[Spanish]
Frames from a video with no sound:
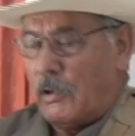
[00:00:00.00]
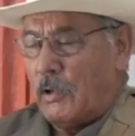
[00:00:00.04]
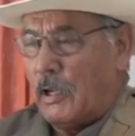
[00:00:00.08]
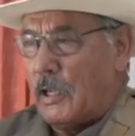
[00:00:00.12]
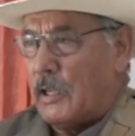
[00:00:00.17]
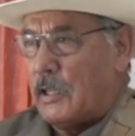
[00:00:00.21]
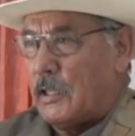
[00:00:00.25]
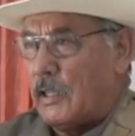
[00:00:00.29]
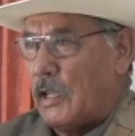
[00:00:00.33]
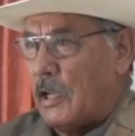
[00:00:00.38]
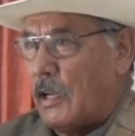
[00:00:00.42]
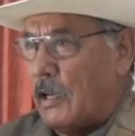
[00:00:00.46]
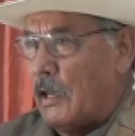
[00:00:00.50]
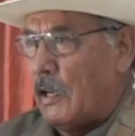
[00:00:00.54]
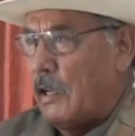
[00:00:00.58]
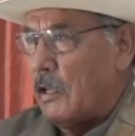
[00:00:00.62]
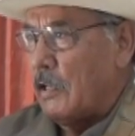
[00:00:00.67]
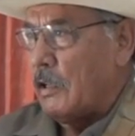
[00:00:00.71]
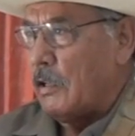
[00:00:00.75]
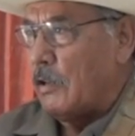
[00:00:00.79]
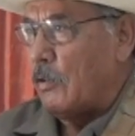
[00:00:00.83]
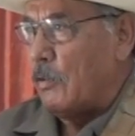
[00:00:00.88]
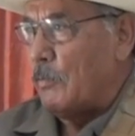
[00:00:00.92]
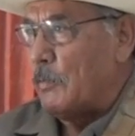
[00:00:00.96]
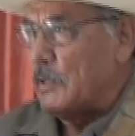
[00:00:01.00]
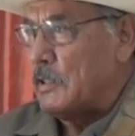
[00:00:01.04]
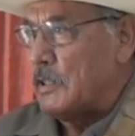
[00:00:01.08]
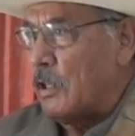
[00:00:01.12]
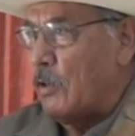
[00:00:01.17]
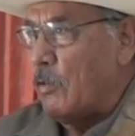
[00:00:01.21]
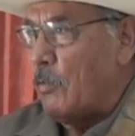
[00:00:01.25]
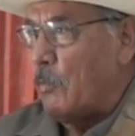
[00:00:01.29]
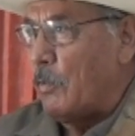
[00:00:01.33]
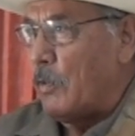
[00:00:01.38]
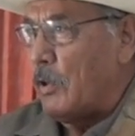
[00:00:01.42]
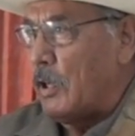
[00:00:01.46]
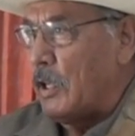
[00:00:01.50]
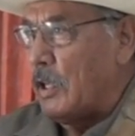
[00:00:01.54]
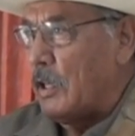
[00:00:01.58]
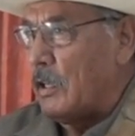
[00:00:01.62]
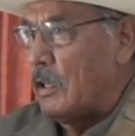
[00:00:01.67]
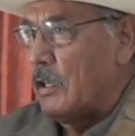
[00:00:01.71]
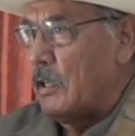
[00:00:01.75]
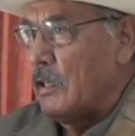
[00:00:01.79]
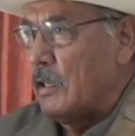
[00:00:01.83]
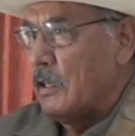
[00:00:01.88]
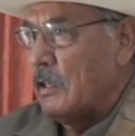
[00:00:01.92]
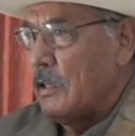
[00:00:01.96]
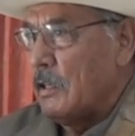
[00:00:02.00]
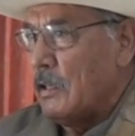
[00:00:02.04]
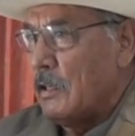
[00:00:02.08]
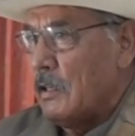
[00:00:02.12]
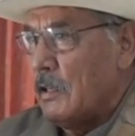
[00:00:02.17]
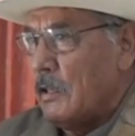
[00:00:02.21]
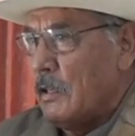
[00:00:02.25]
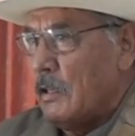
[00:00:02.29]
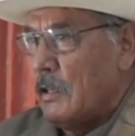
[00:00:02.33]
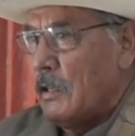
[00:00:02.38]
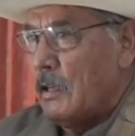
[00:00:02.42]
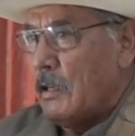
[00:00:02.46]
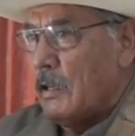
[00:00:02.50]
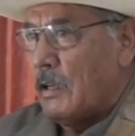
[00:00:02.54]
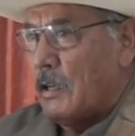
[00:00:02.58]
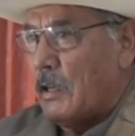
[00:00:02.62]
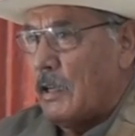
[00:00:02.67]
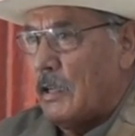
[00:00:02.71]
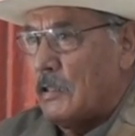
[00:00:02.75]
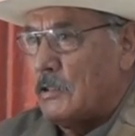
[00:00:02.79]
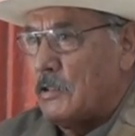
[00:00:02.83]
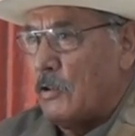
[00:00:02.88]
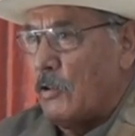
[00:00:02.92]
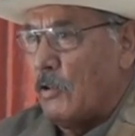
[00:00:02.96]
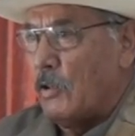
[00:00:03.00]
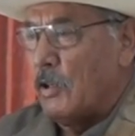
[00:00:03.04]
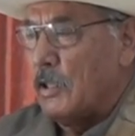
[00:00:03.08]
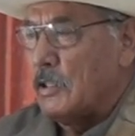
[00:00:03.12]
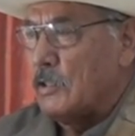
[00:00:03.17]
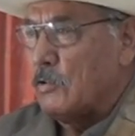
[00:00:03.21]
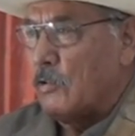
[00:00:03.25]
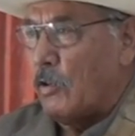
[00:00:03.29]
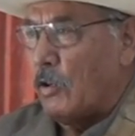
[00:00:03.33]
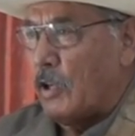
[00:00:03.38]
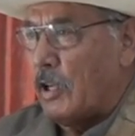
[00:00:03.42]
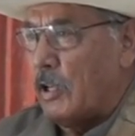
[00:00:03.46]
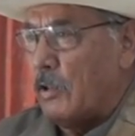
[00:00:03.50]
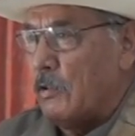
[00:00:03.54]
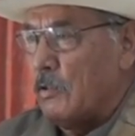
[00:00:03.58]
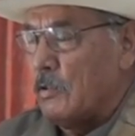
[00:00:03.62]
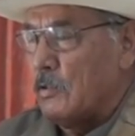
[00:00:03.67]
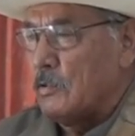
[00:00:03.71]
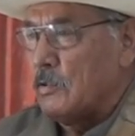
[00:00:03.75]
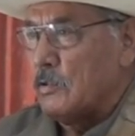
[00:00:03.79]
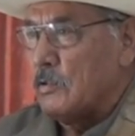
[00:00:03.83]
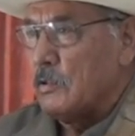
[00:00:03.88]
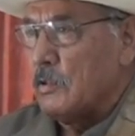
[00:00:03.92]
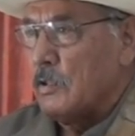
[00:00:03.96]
una guitarra y comencé a componer canciones, corridos.